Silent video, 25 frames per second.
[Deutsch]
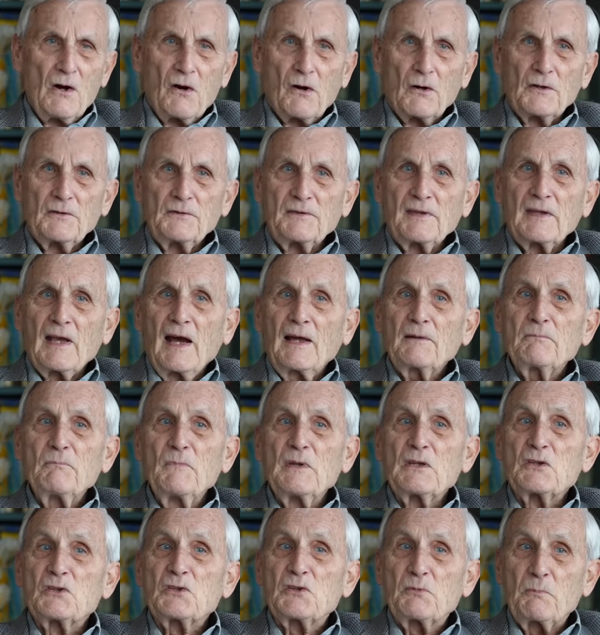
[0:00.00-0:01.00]
Und sie hat
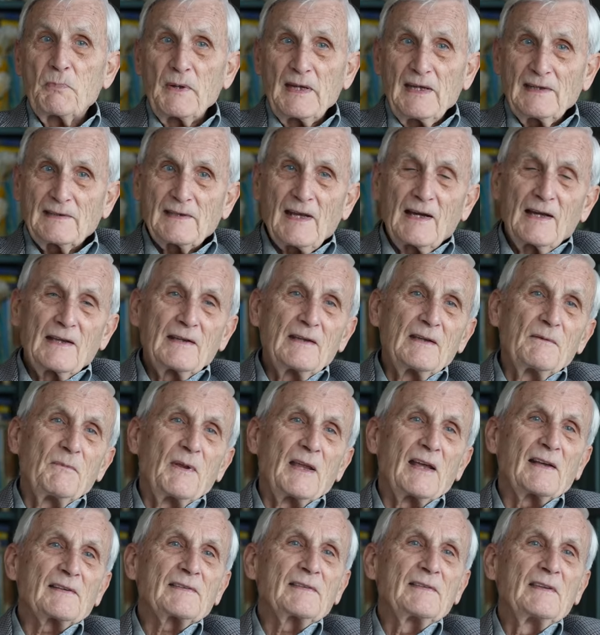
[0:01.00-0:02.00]
mich später in dem
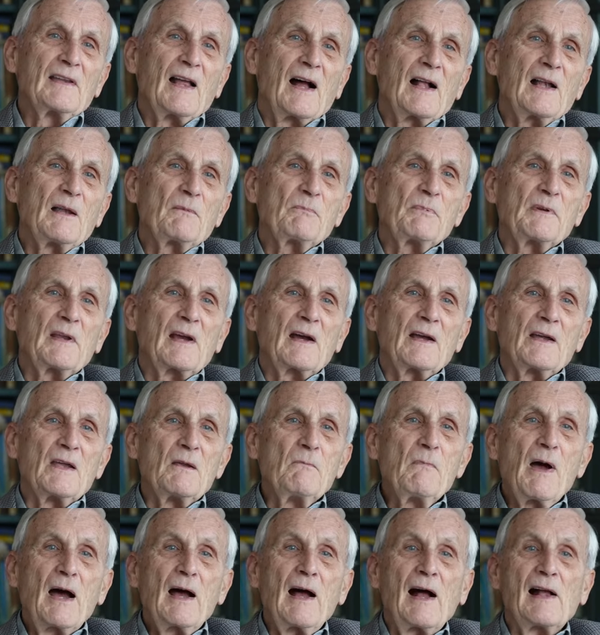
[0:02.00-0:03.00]
ersten Halbjahr
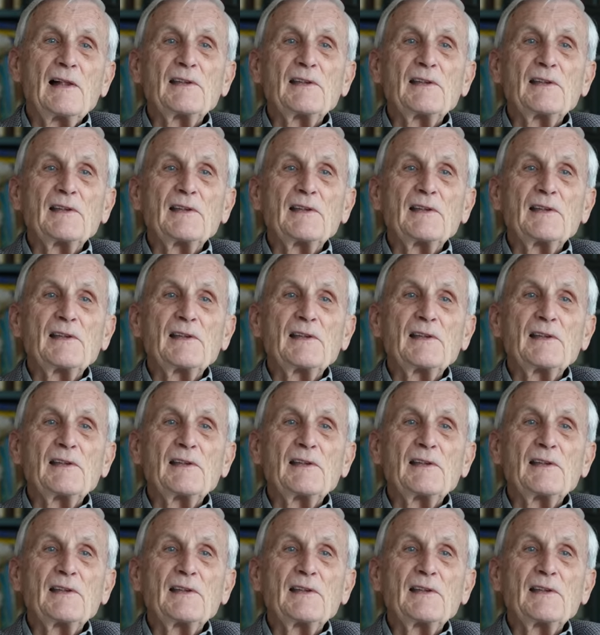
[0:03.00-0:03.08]
immer